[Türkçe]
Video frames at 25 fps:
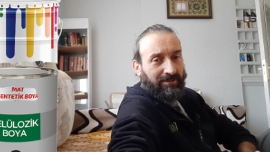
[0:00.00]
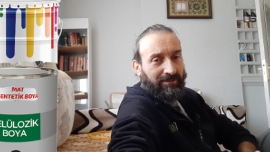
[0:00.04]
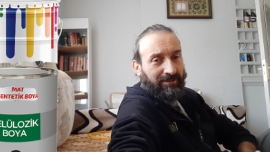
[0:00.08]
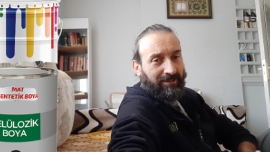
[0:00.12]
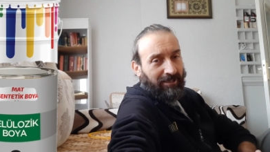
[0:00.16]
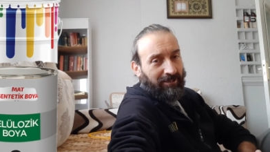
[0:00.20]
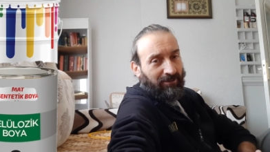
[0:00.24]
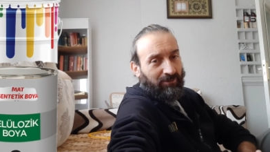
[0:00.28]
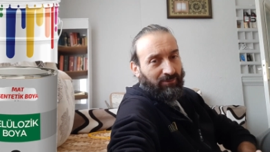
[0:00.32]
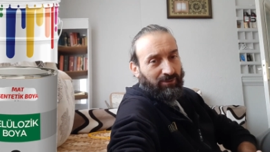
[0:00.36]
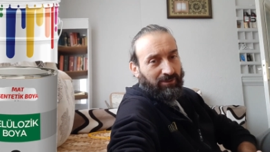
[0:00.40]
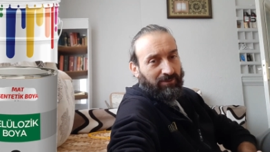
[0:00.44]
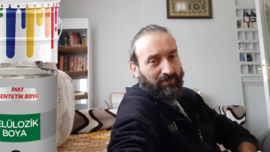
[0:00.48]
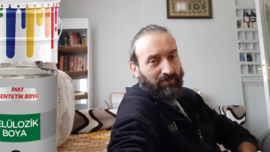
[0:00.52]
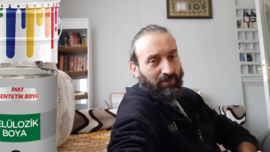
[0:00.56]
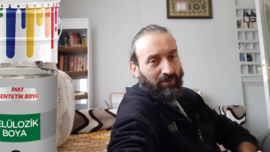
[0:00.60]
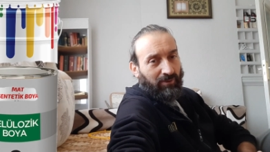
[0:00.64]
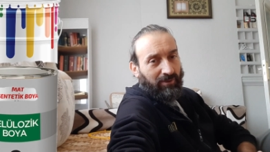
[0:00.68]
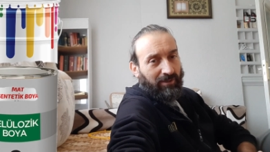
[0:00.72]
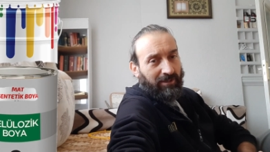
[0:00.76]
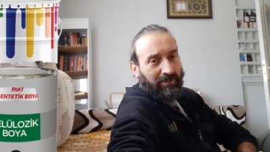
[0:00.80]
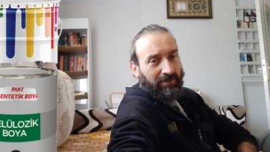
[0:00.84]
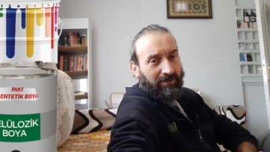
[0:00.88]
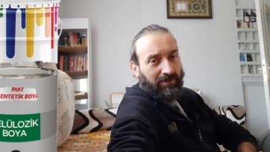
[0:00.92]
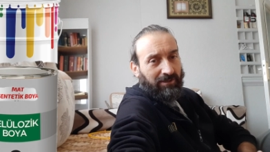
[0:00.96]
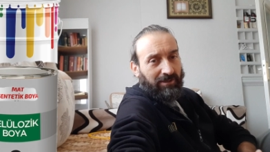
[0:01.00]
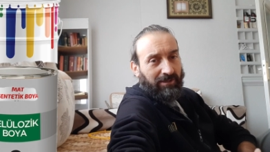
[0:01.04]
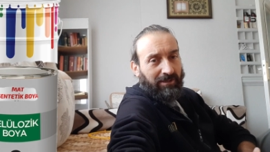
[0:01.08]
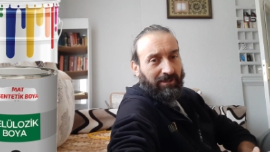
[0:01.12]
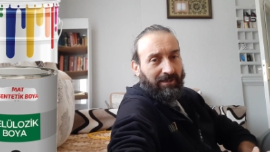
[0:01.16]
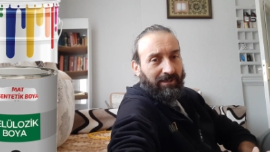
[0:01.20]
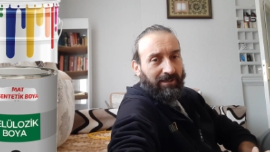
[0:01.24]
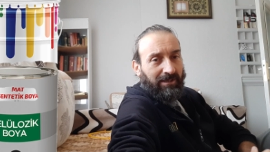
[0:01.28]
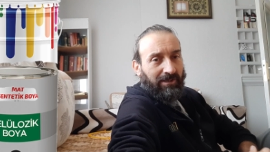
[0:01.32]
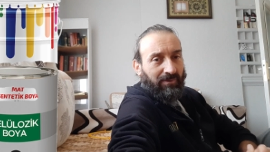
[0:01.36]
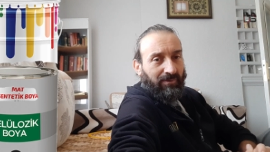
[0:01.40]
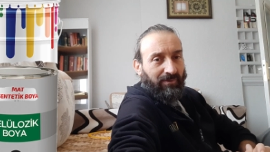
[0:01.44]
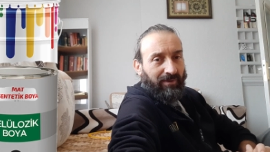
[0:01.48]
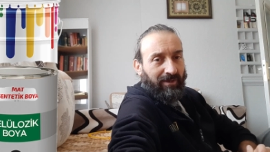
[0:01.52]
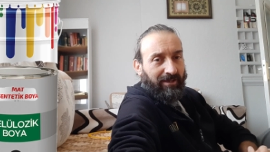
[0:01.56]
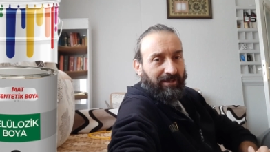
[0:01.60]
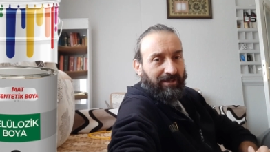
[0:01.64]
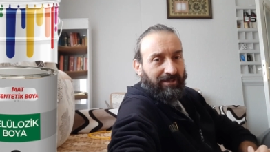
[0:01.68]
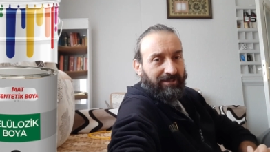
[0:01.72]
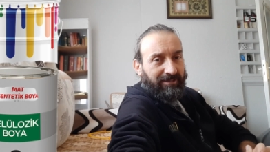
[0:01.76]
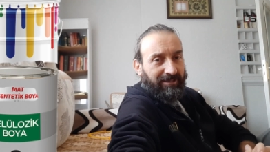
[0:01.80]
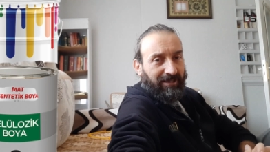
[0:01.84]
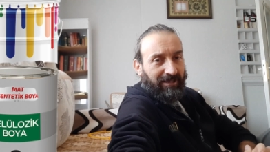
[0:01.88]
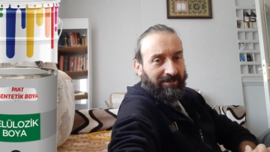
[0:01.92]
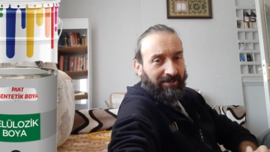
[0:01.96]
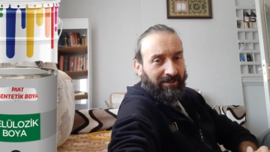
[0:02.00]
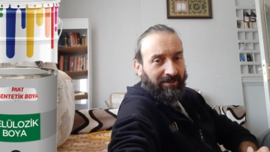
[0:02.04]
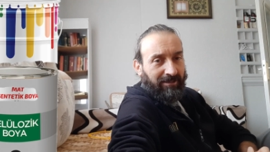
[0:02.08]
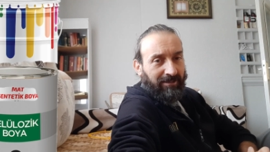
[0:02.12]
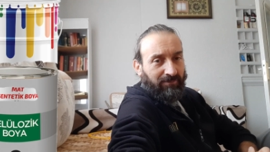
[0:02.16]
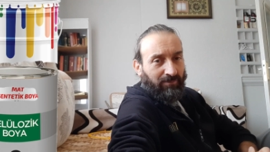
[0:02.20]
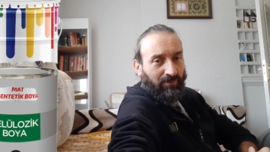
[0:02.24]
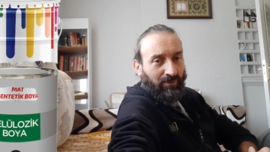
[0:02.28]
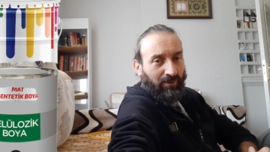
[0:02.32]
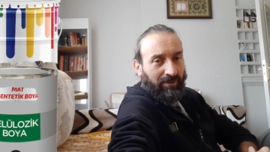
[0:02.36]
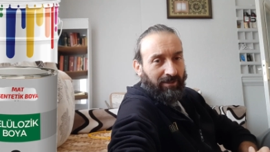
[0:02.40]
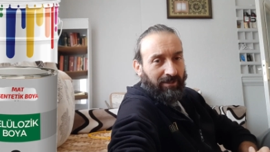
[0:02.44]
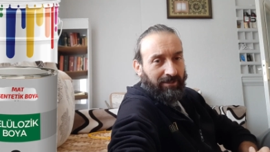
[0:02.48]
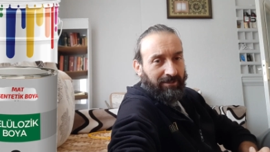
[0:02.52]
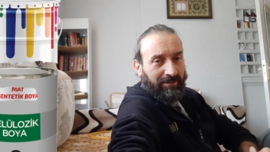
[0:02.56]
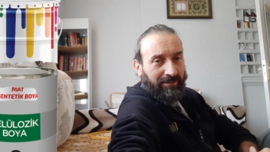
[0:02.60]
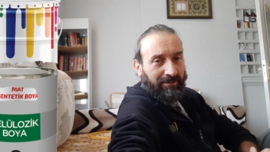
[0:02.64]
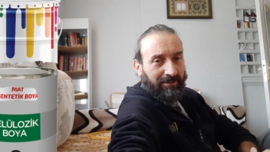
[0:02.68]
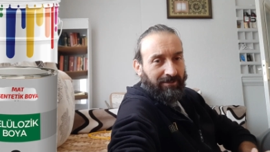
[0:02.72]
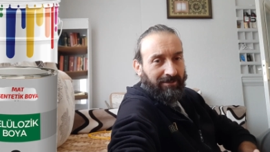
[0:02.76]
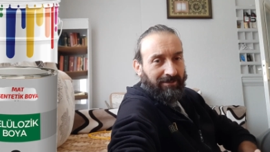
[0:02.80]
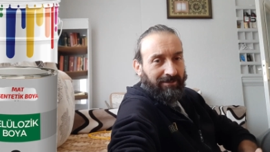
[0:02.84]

Selülozik boyalar ve sentetik boyalar.